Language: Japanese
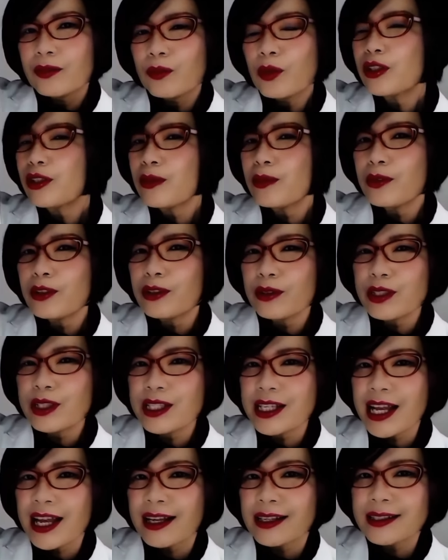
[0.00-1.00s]
もぞもぞ
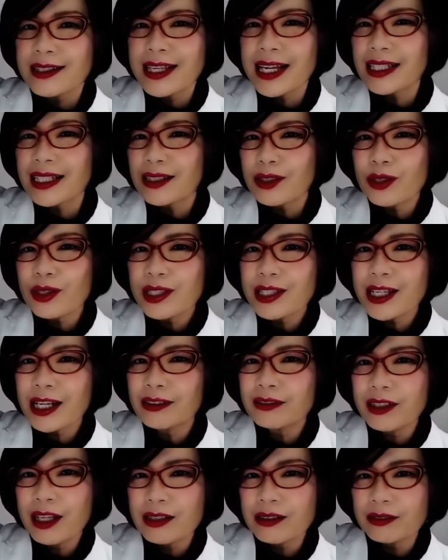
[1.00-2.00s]
してセックスし
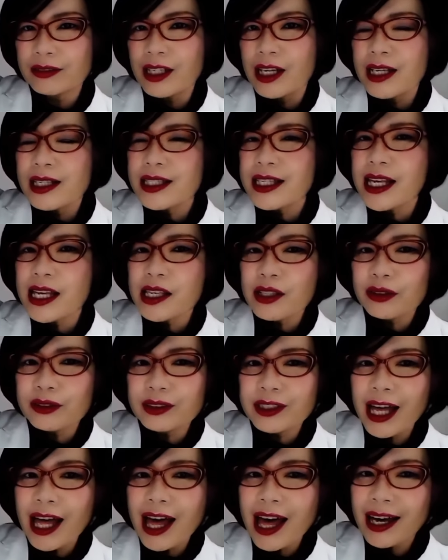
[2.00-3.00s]
たくなる性
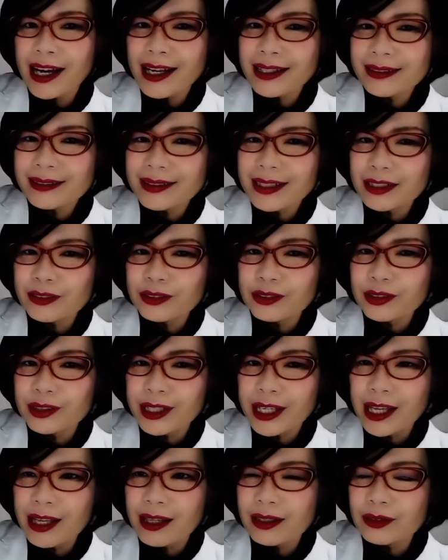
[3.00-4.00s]
欲が上がってくる
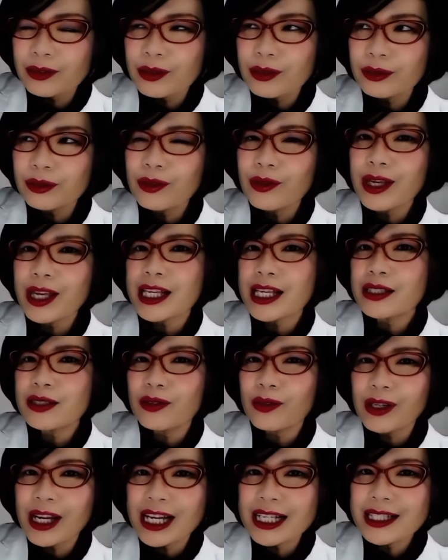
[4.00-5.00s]
かというと
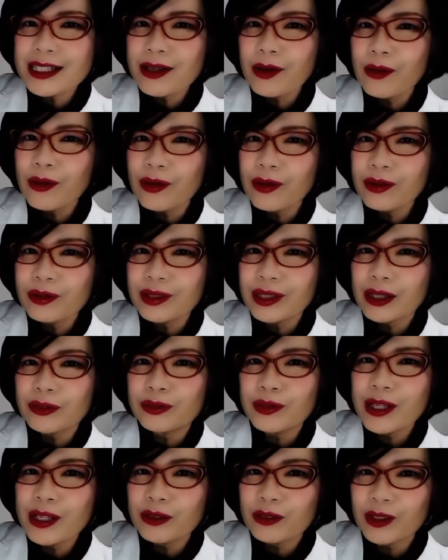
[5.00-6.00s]
エストラジオールが
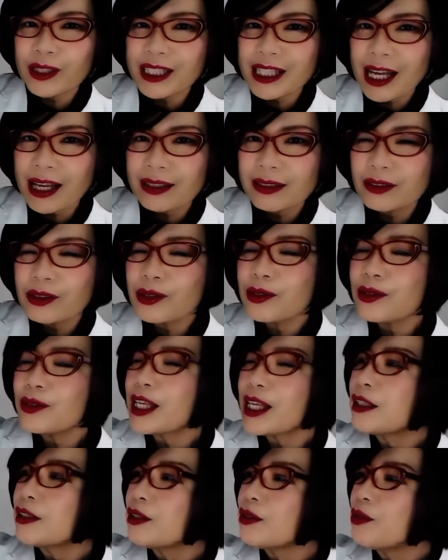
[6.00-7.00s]
増える時だという
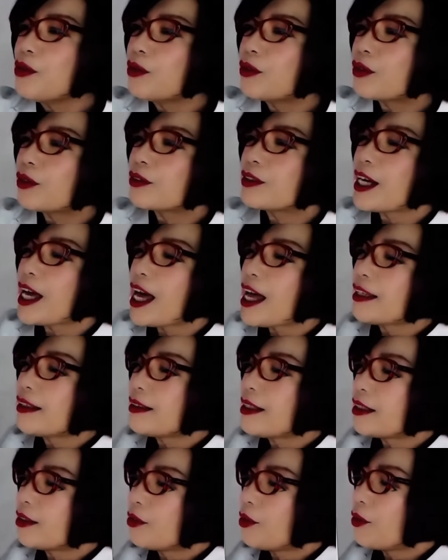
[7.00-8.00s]
研究報告があっ
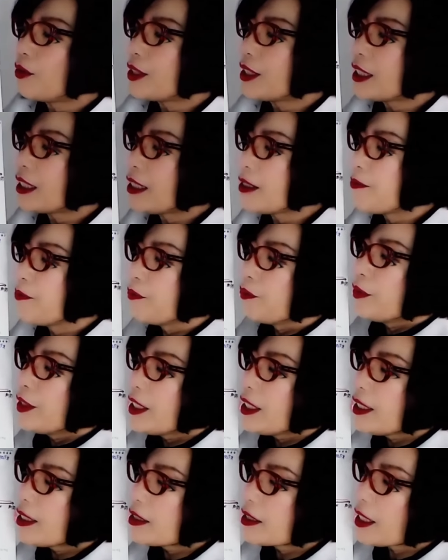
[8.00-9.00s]
た通りに
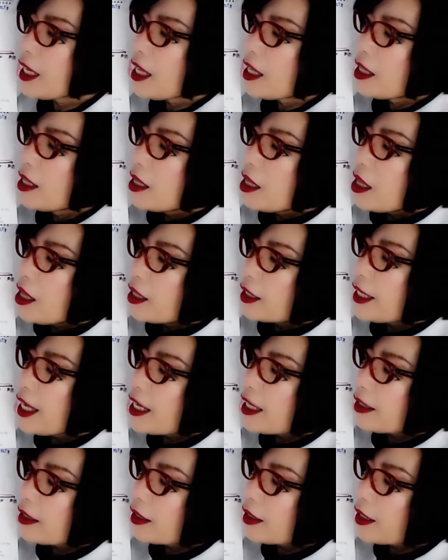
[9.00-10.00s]
いいですか
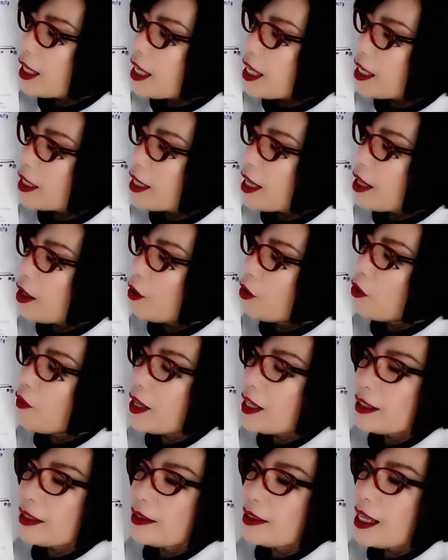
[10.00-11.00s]
月経が
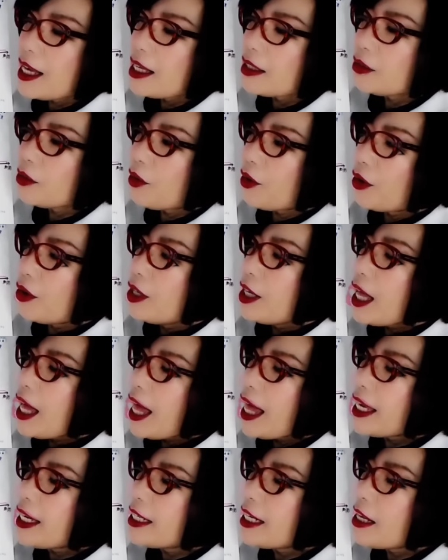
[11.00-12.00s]
終わった後
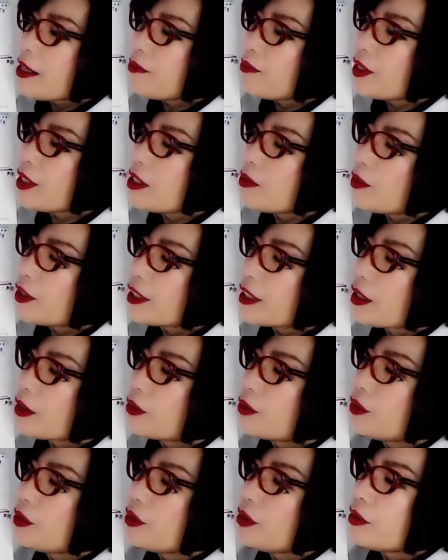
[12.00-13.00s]
排卵日に向けて
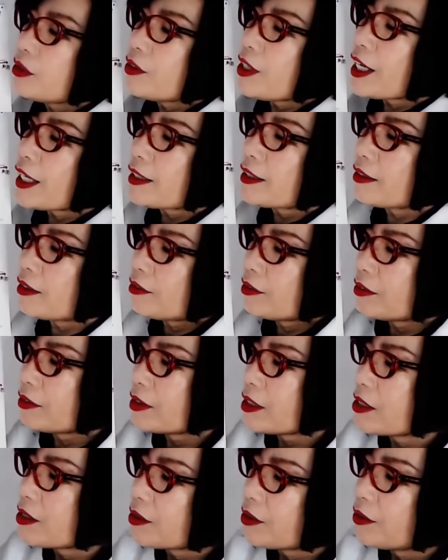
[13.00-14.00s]
ぐーっと上がってくる
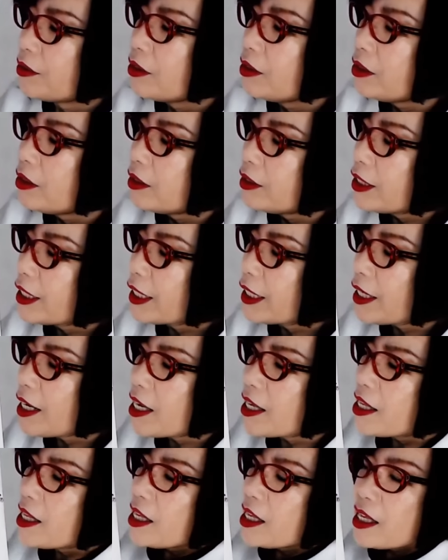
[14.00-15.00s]
んですよだか
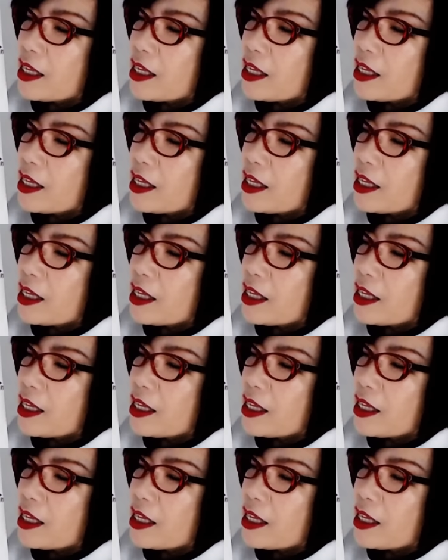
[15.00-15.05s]
ら